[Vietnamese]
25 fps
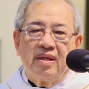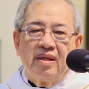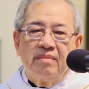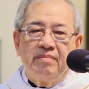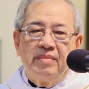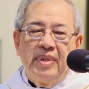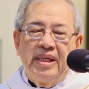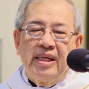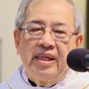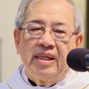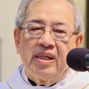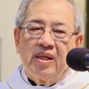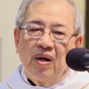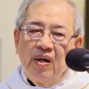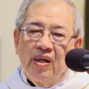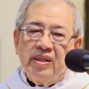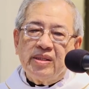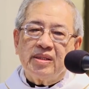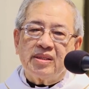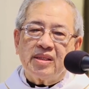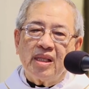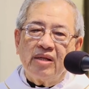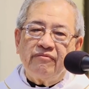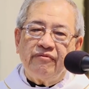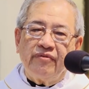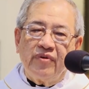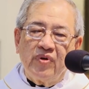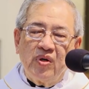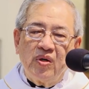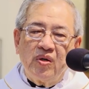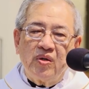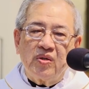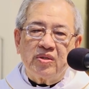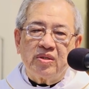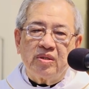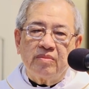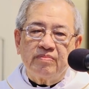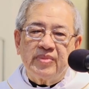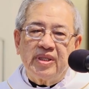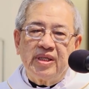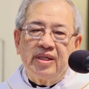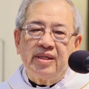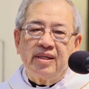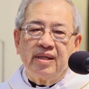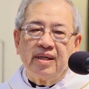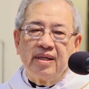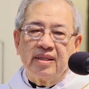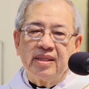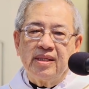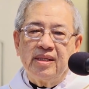bởi vì nói như Thánh Phaolô trong
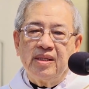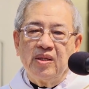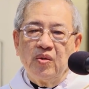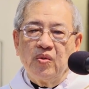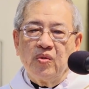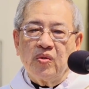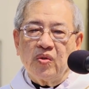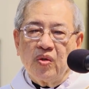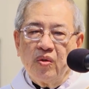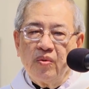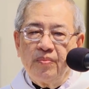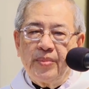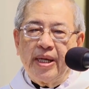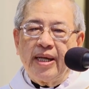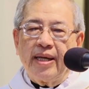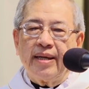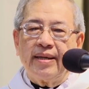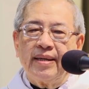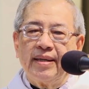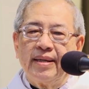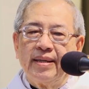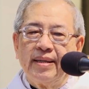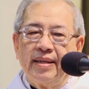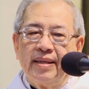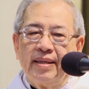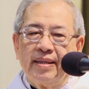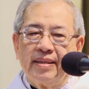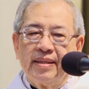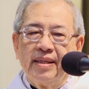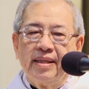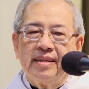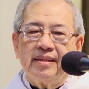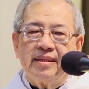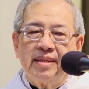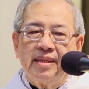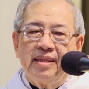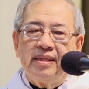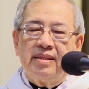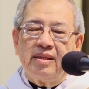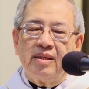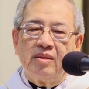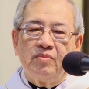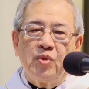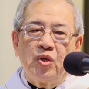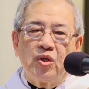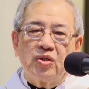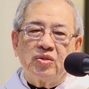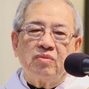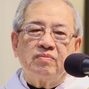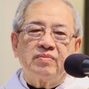thư gửi tín hữu Roma Đức tin đầu
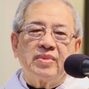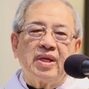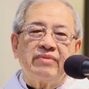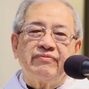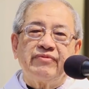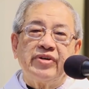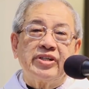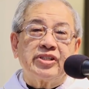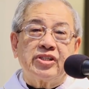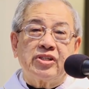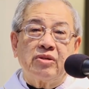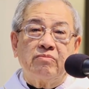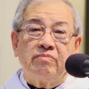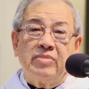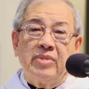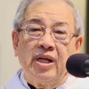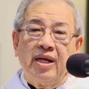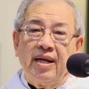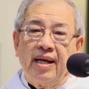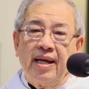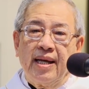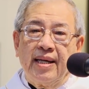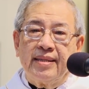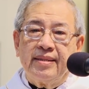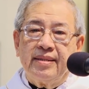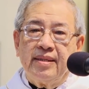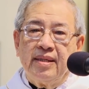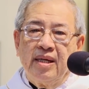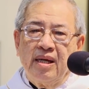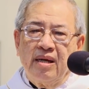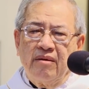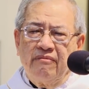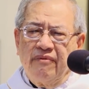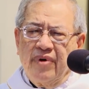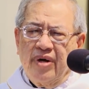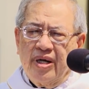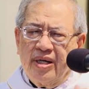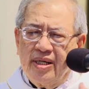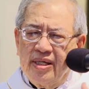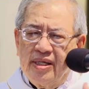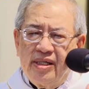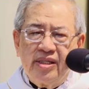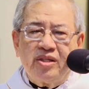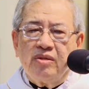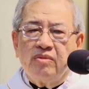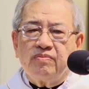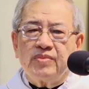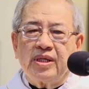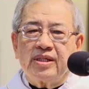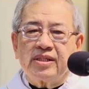buộc chúng ta phải sống đức ái Và khi
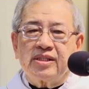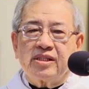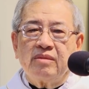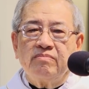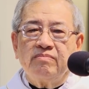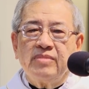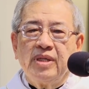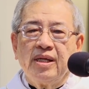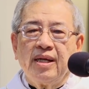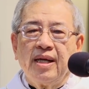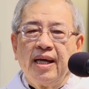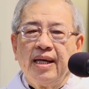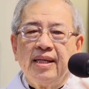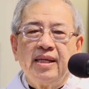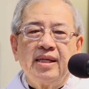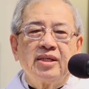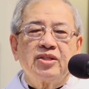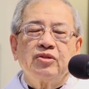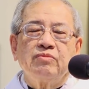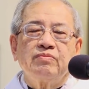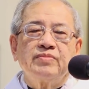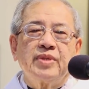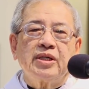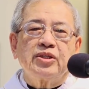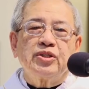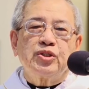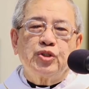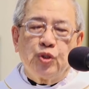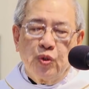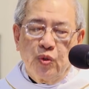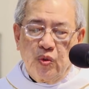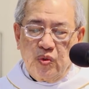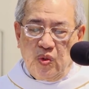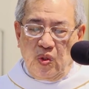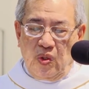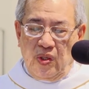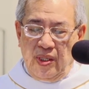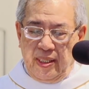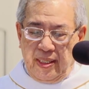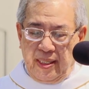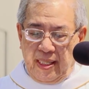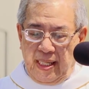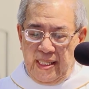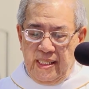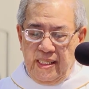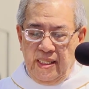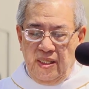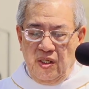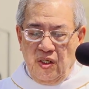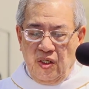chúng ta sống đức ái là chúng ta chu toàn
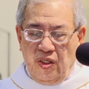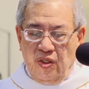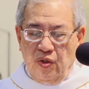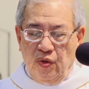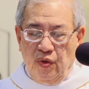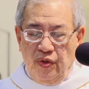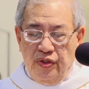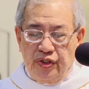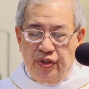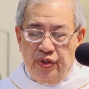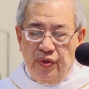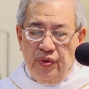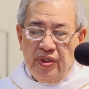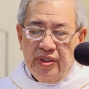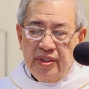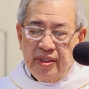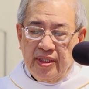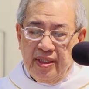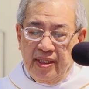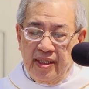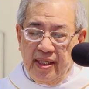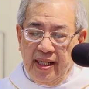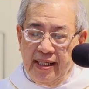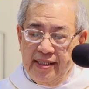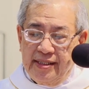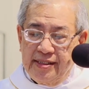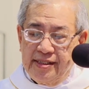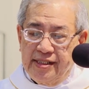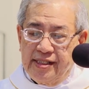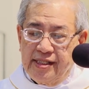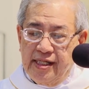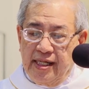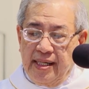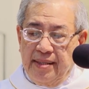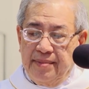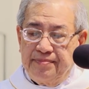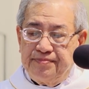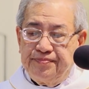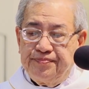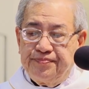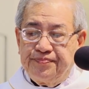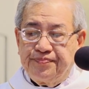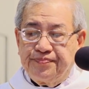cả lời lực của Chúa Thưa anh chị em